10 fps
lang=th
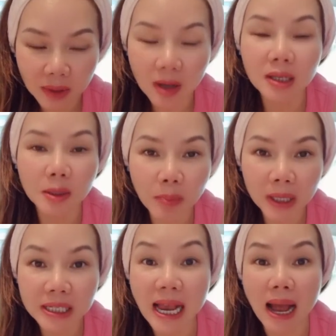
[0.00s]
ก็คือเป็น
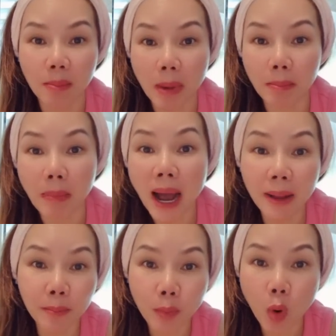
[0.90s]
ฉากแบบบ้า
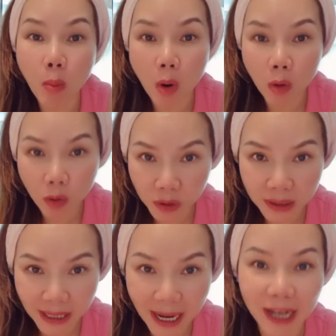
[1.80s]
นบัวบงกส
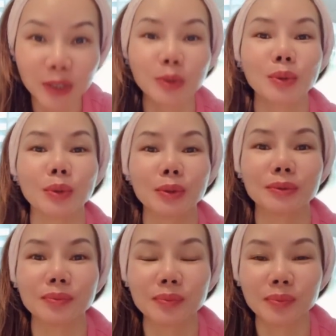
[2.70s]
นะคะทุกคน
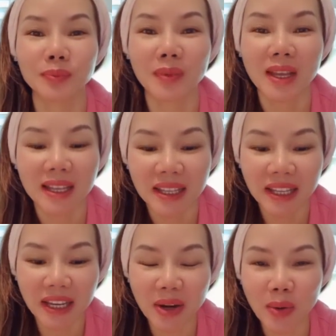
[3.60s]

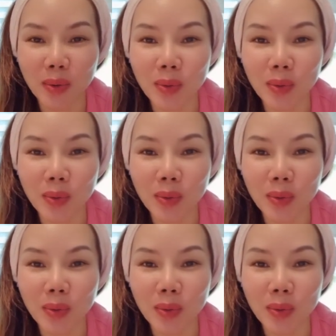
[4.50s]
เดี๋ยว